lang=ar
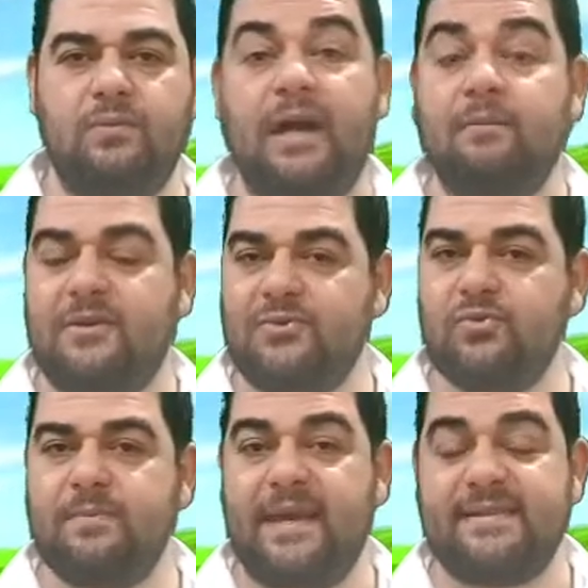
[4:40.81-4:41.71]

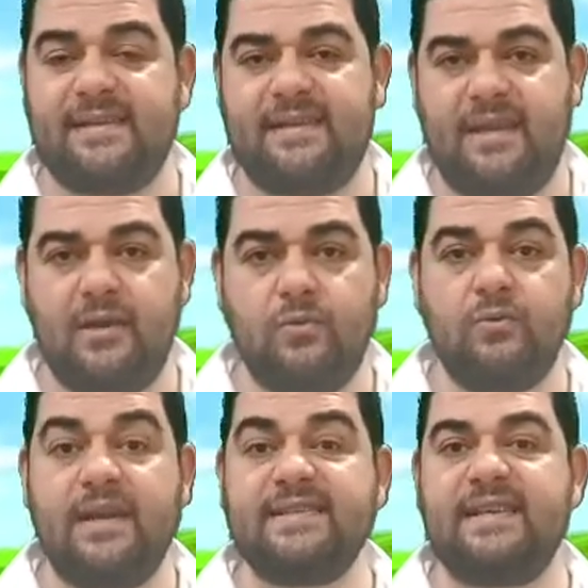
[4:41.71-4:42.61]
المقصود
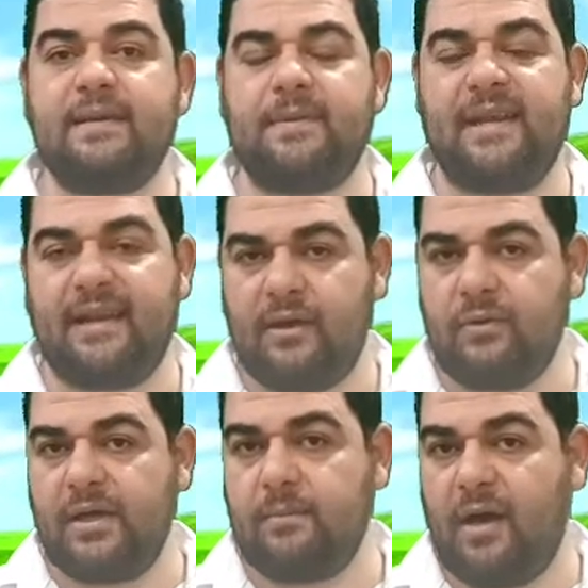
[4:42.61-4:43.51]
بأنزلناه نزل من
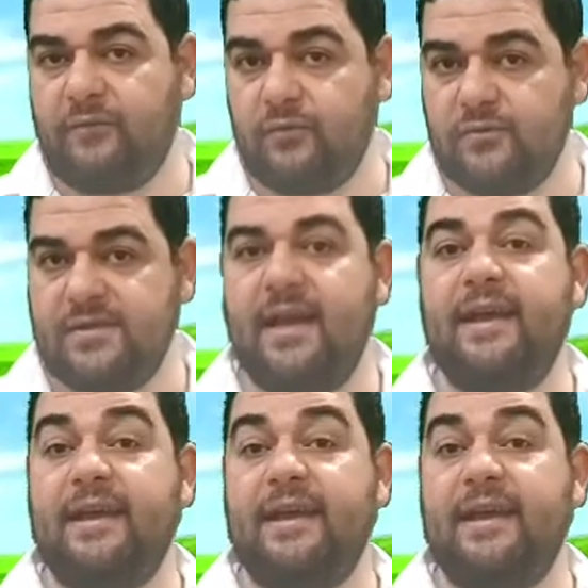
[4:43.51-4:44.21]
اللوح المحفوظ